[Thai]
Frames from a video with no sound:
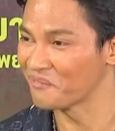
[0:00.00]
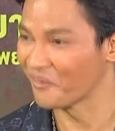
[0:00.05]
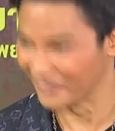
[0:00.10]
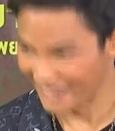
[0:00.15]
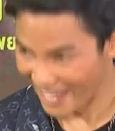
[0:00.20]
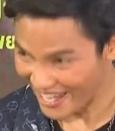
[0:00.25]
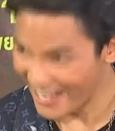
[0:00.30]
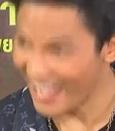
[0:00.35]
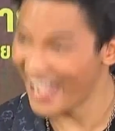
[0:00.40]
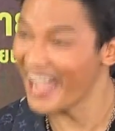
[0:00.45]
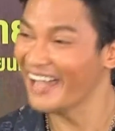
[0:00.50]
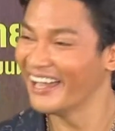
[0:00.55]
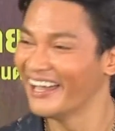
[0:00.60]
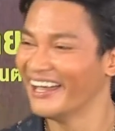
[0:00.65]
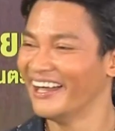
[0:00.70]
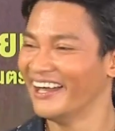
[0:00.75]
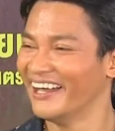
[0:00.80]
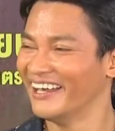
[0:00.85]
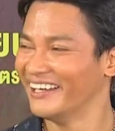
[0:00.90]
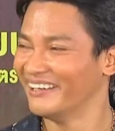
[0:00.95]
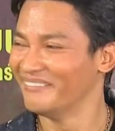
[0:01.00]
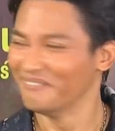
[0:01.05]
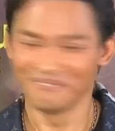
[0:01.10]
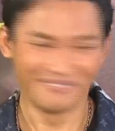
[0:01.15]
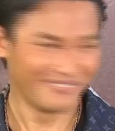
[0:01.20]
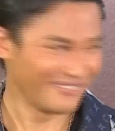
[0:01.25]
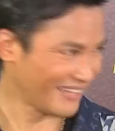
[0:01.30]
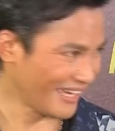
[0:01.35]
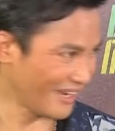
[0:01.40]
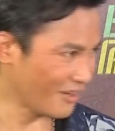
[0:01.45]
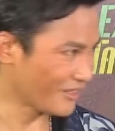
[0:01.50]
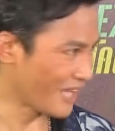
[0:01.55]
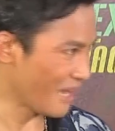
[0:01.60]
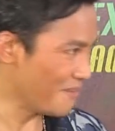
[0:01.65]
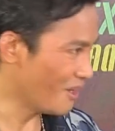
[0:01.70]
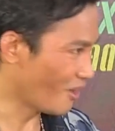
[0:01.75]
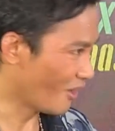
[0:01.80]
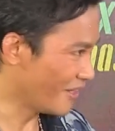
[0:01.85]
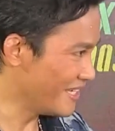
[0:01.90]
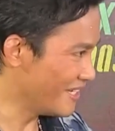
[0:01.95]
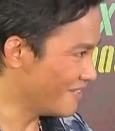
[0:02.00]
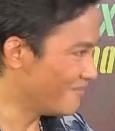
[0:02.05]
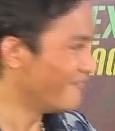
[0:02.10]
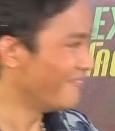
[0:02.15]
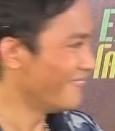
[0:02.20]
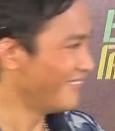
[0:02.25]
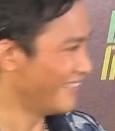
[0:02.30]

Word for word: คนไทยนะ ให้คนไทยมีรอนยิ้ม